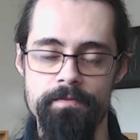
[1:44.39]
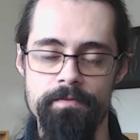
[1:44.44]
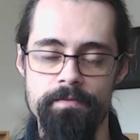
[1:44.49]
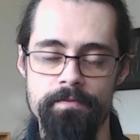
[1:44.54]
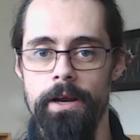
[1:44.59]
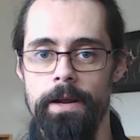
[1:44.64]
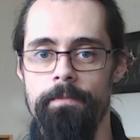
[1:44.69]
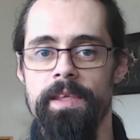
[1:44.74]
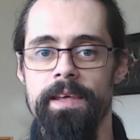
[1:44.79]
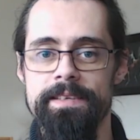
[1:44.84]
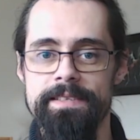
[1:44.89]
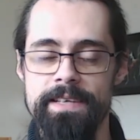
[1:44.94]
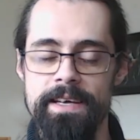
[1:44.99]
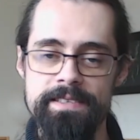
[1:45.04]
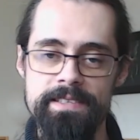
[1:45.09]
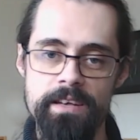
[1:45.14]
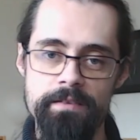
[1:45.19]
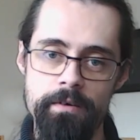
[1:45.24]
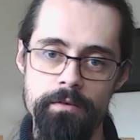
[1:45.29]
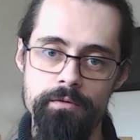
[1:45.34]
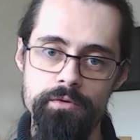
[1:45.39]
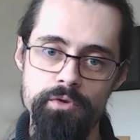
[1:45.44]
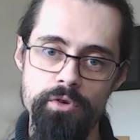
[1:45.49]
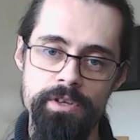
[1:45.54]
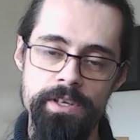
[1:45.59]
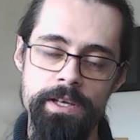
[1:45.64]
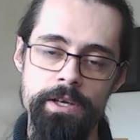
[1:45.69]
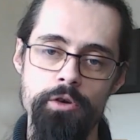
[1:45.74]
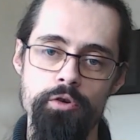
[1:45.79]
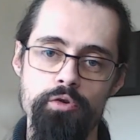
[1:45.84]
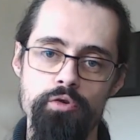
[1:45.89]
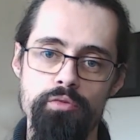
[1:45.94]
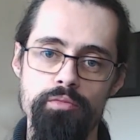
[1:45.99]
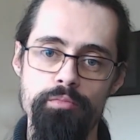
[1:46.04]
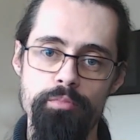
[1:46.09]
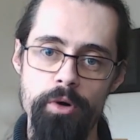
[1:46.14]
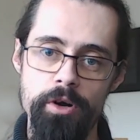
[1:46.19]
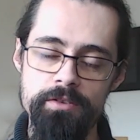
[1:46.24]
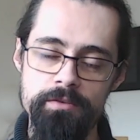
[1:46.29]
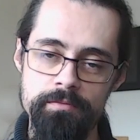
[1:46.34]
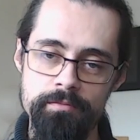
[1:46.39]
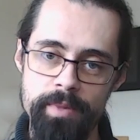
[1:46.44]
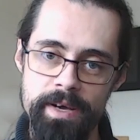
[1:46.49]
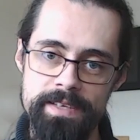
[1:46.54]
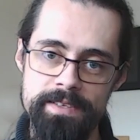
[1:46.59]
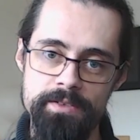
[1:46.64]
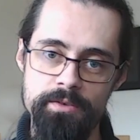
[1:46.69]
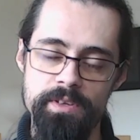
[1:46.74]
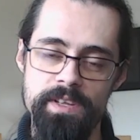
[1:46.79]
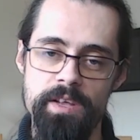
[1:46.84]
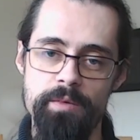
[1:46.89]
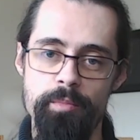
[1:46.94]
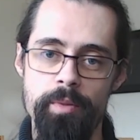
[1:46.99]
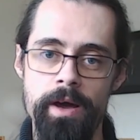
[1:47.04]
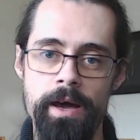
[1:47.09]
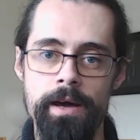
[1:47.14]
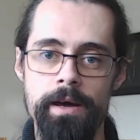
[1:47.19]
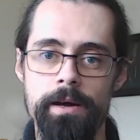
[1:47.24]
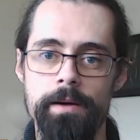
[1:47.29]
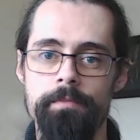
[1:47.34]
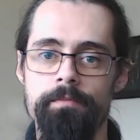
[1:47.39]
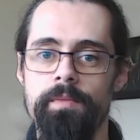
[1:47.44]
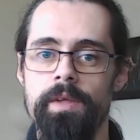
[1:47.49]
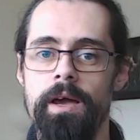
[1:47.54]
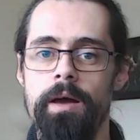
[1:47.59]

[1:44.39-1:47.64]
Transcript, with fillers: Voilà, ça, ça va vous donner une bonne base de départ